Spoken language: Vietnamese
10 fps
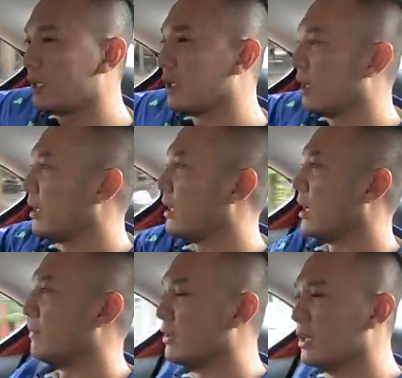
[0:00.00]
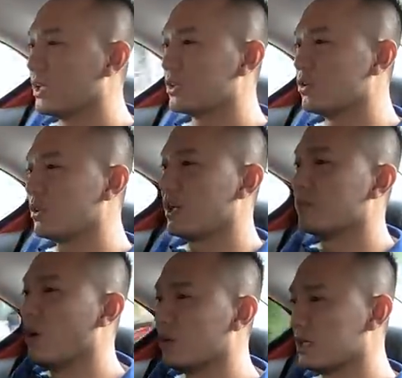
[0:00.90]
anh thấy là với cái số
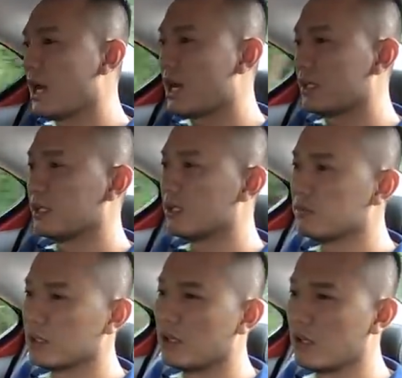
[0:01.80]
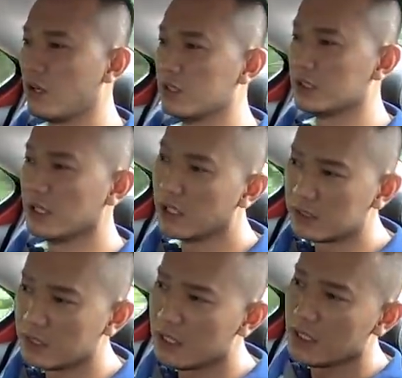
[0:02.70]
tiền bỏ ra thì không thể đòi hỏi gì
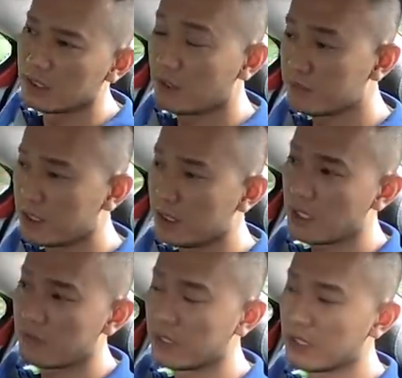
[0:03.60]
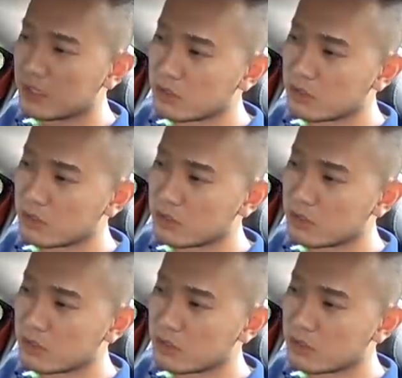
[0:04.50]
hơn thậm chí là với